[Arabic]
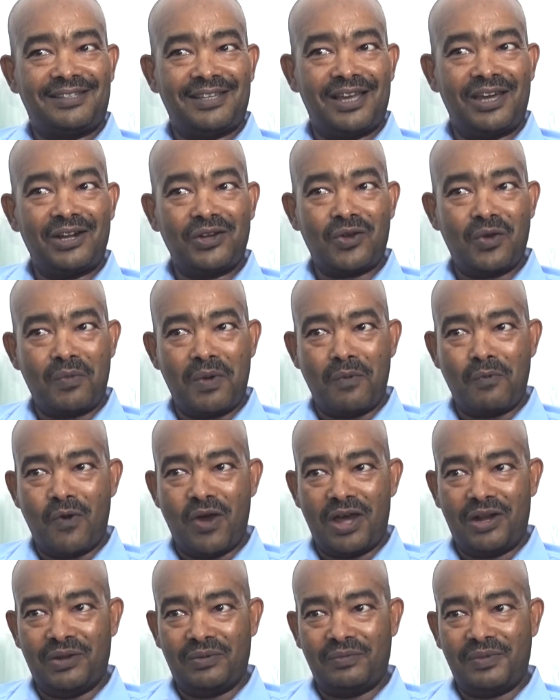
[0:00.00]
شاركهم
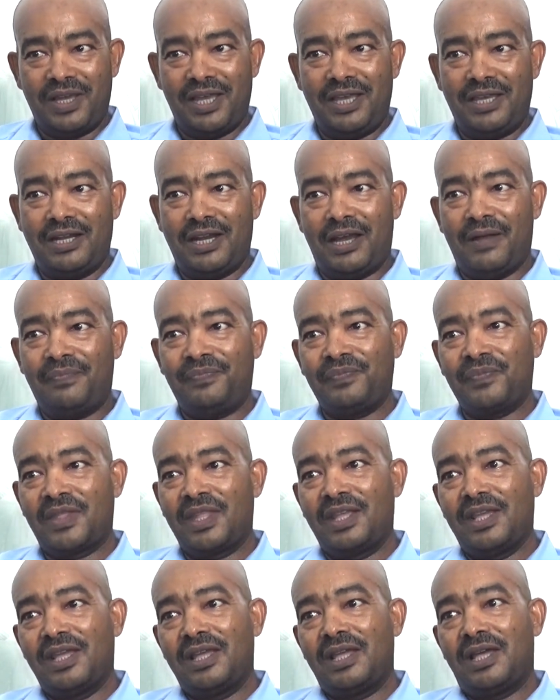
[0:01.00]
اموالهم نعم, إيه، نعم. احسنت
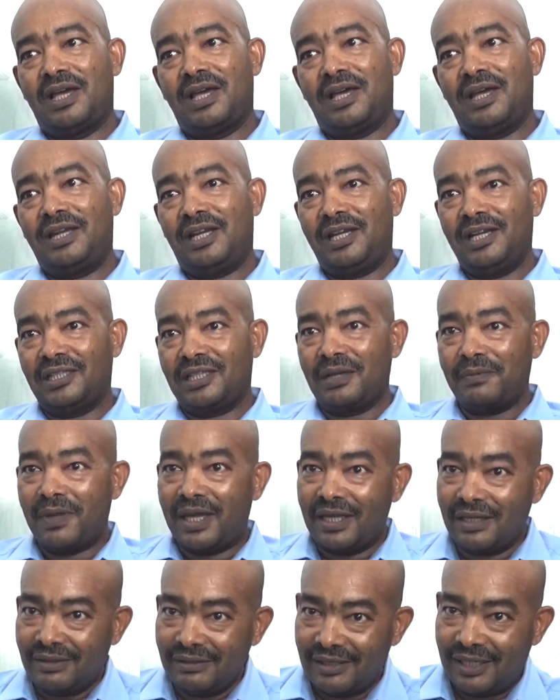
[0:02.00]
آه، نحن
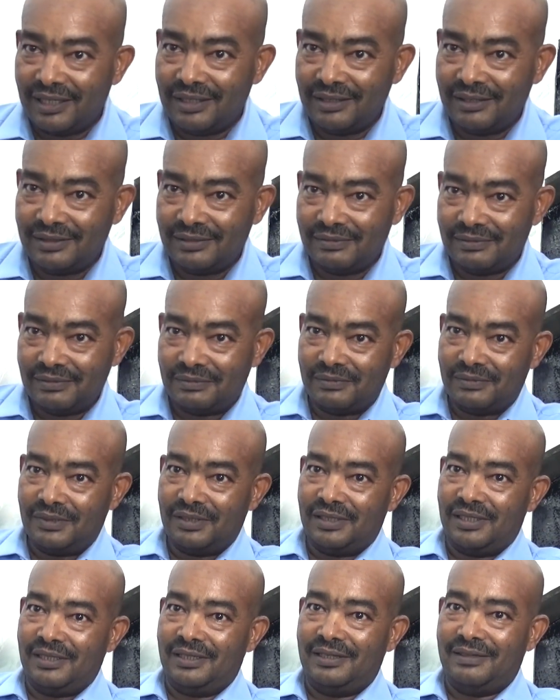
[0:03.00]
طبعا يعني
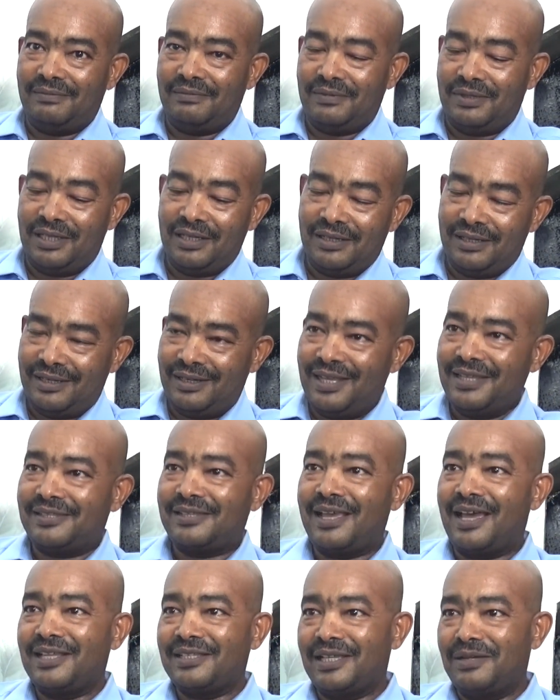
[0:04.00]
آه،
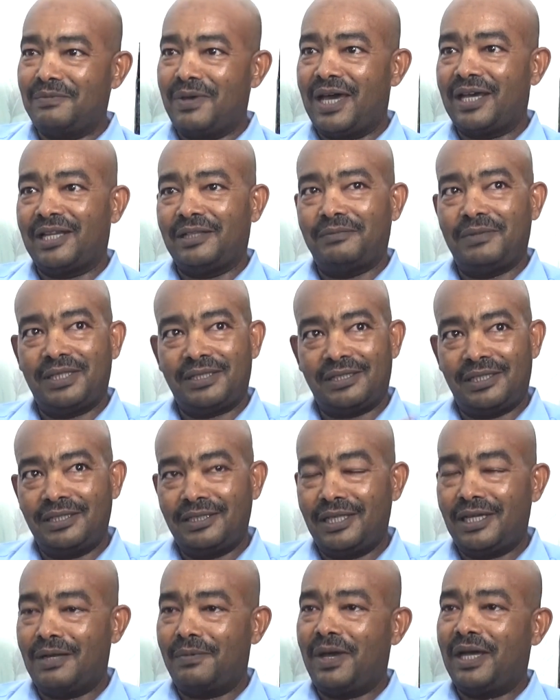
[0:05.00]
ليس هذا المعرض بس
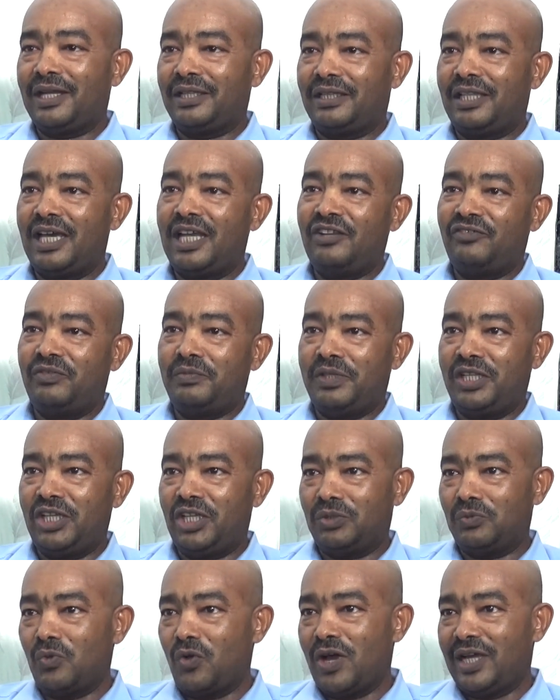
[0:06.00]
عندنا معرض ثاني في
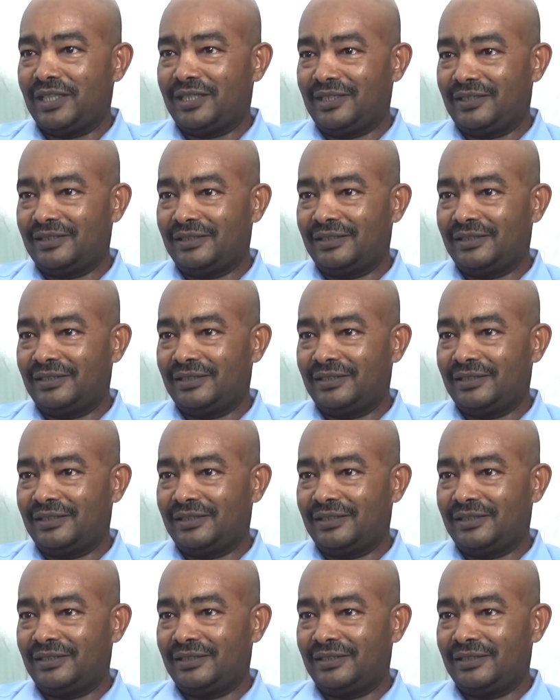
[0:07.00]
مدينه مواتر